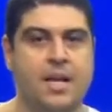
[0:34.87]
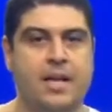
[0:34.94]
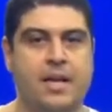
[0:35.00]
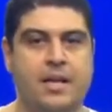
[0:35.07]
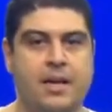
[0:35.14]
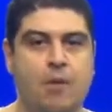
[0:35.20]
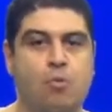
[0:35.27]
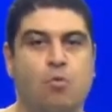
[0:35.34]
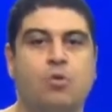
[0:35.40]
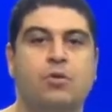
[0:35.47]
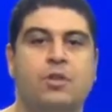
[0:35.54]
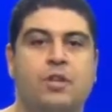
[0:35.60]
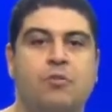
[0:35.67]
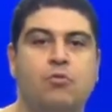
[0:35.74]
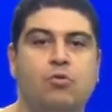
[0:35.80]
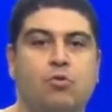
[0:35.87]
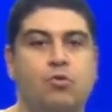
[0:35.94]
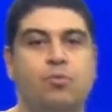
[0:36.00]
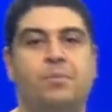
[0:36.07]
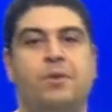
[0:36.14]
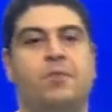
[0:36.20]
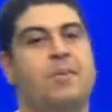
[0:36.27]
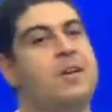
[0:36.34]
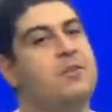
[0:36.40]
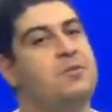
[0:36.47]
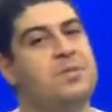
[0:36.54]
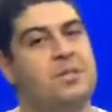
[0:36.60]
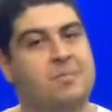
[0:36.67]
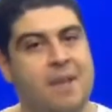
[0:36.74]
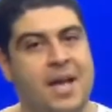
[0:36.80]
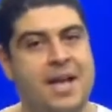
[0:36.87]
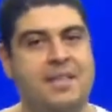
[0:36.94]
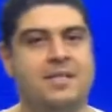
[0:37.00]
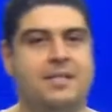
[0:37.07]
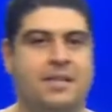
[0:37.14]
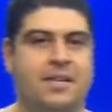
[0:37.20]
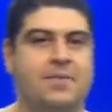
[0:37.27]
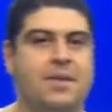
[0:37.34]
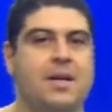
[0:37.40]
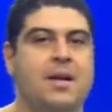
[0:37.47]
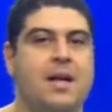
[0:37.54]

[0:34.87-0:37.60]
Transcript: ele é um conteúdo do primeiro semestre.